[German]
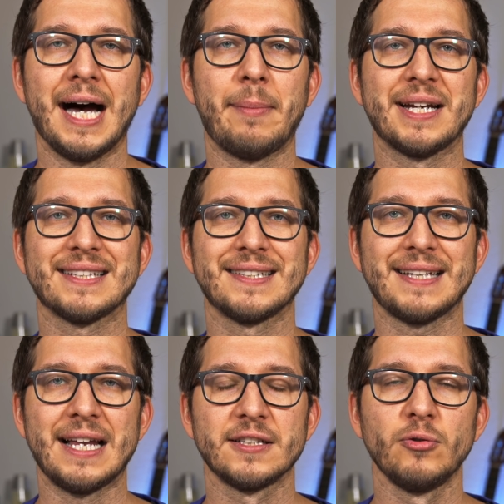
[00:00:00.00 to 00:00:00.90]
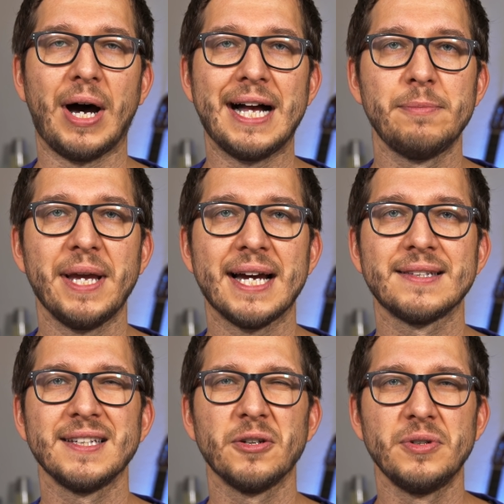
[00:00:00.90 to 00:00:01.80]
aber das ist alles nur
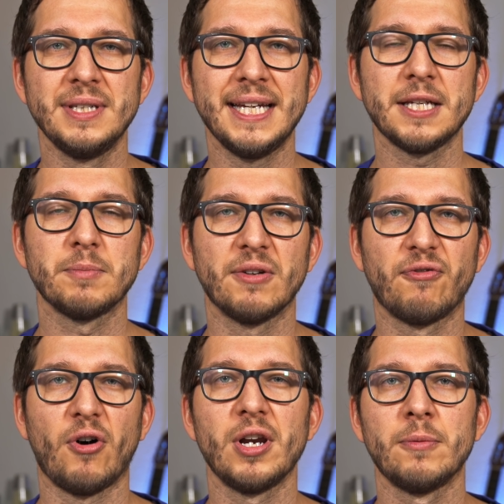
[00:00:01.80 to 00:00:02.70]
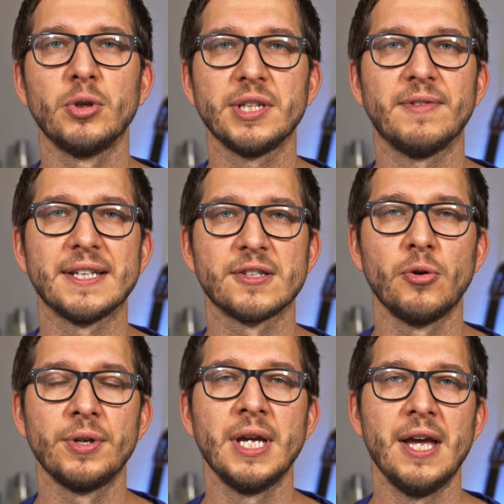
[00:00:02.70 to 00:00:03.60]
halbherzig und nicht mit voller
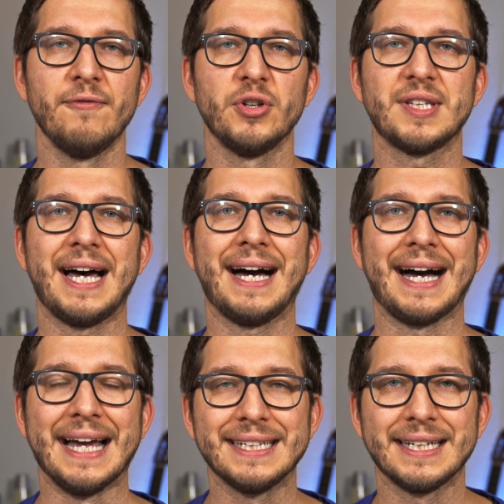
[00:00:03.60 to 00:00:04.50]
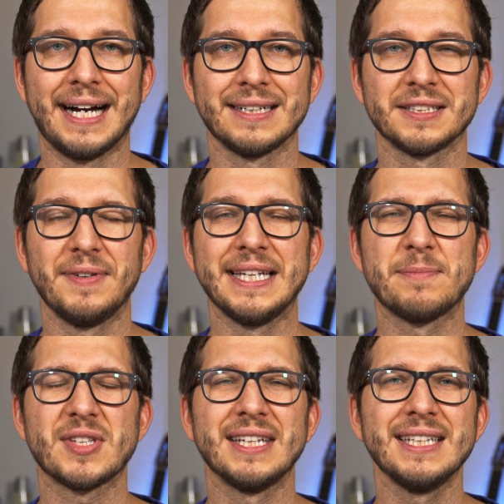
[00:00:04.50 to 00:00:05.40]
Motivation wird da reingegangen. Deswegen
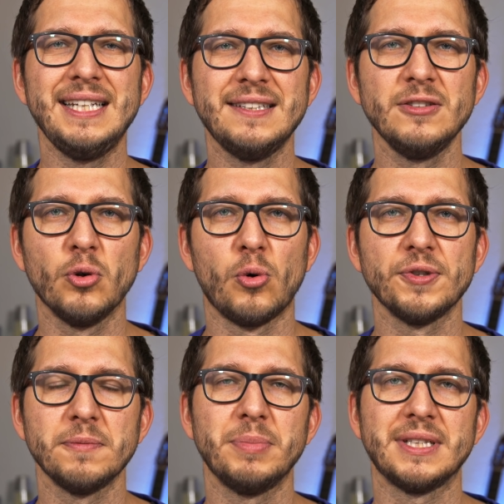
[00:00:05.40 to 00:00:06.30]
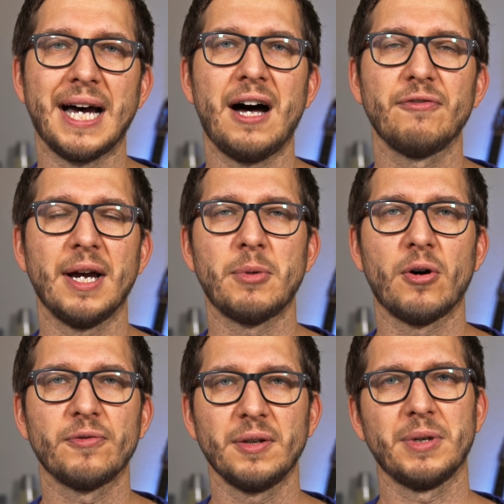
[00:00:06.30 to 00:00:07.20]
gibt es da einen riesengroßen Bedarf. Wir haben auch
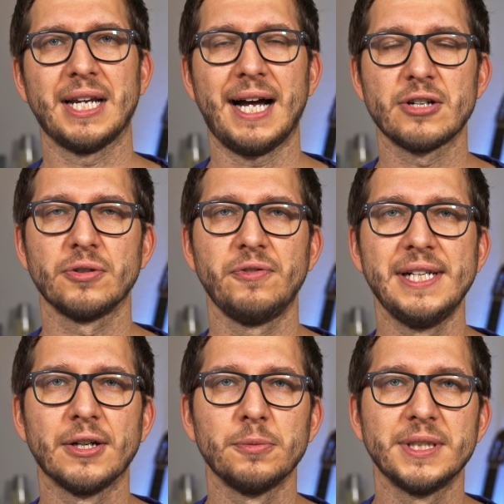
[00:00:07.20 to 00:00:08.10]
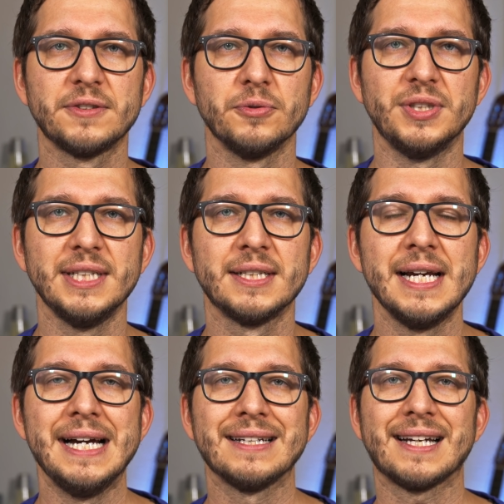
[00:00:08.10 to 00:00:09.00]
auf dem Kanal schon viel darüber diskutiert,
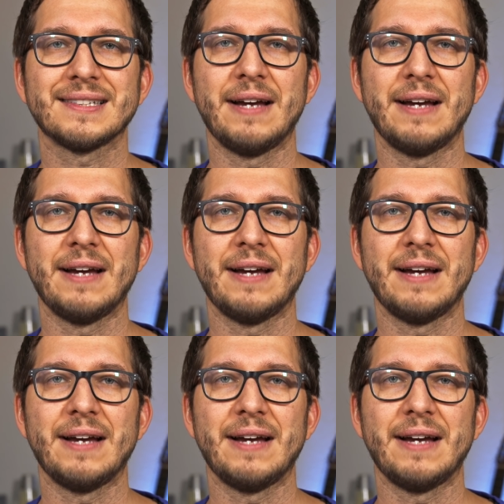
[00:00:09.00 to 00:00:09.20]
dass